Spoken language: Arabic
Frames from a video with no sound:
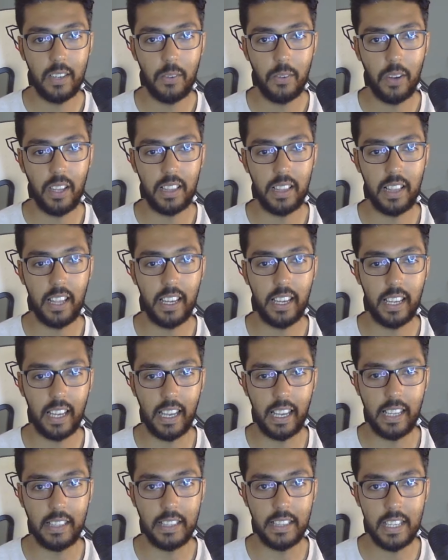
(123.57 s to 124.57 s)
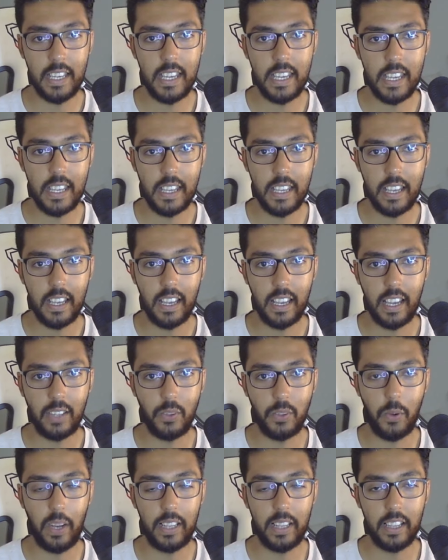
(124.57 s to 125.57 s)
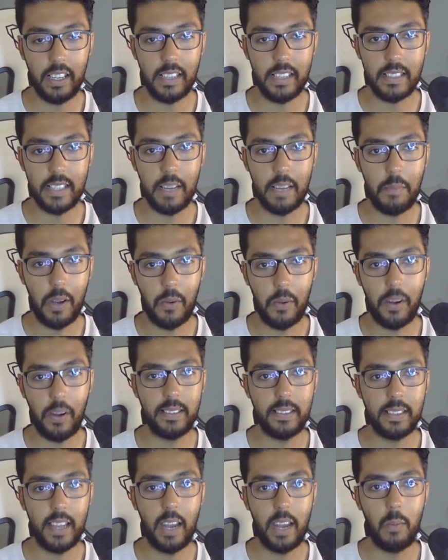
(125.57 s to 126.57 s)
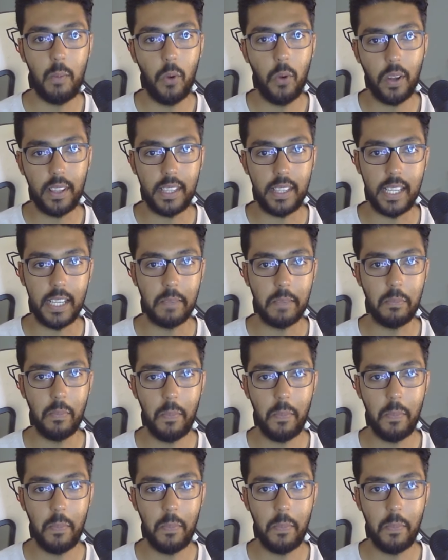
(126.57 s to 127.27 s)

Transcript: واحد الاخ عندي عنده واحد القصه مع واحد صاحبو قديم